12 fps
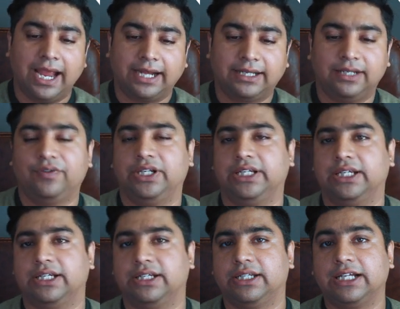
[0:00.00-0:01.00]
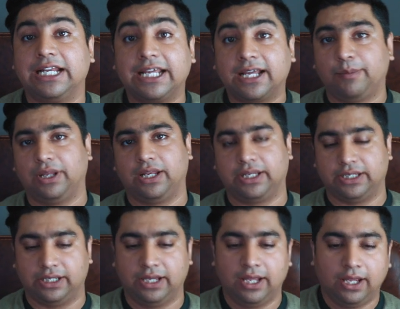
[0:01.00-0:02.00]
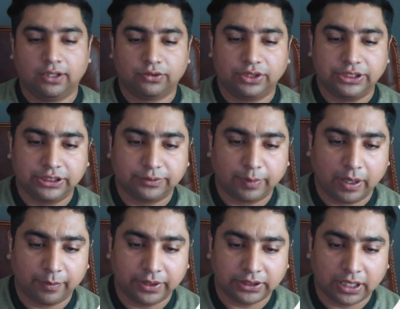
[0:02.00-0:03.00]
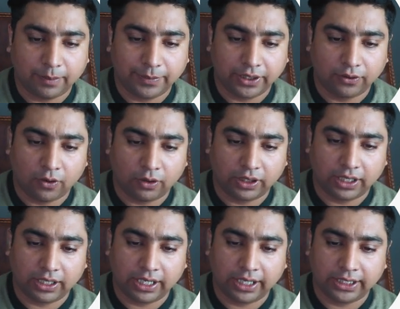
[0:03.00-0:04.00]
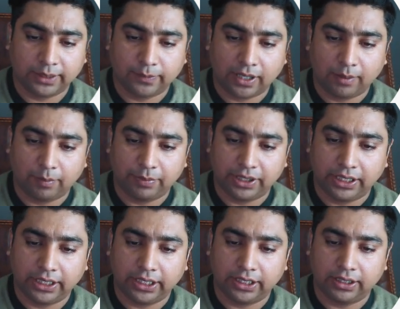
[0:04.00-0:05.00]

एक्टिव नहीं है क्लिकेबल नहीं है तो इस चीज पे हमेशा आपने गौर करना है कि जब आप अपने